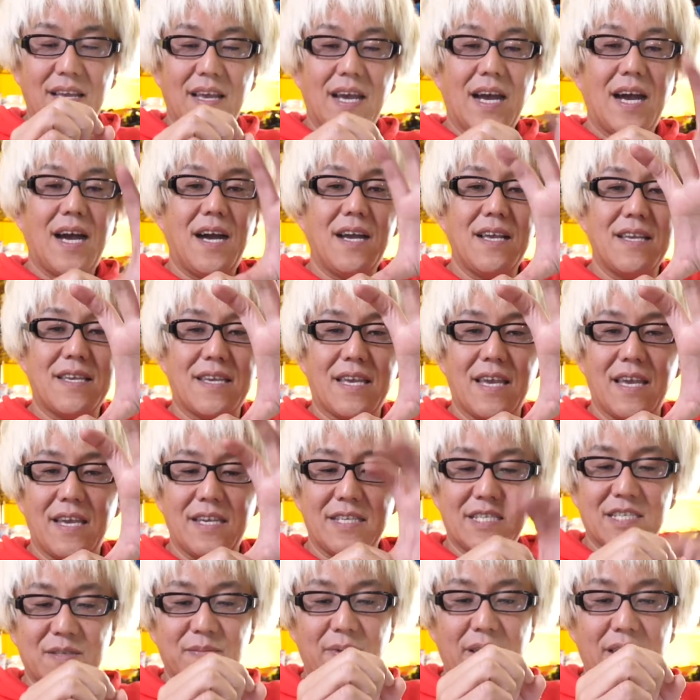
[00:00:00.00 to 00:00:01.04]
半径
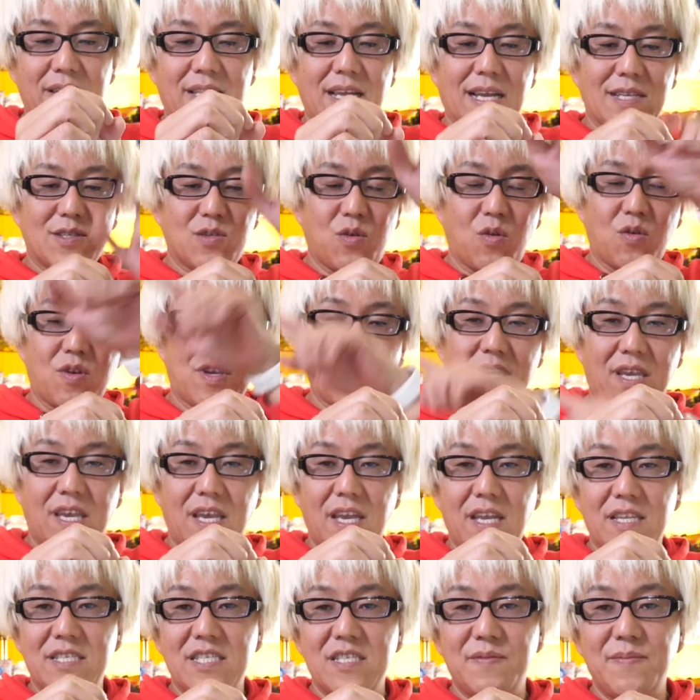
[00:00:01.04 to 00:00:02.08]
1メーター、直
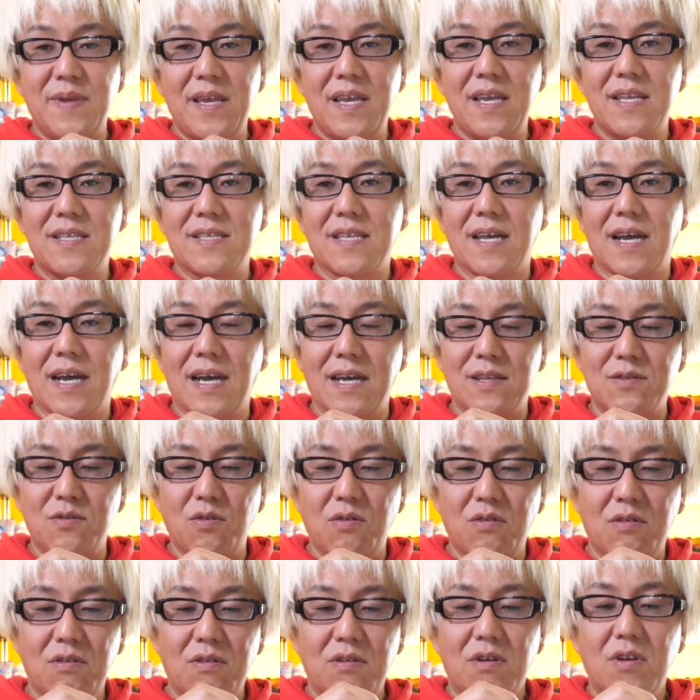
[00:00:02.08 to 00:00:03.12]
径2メーターの、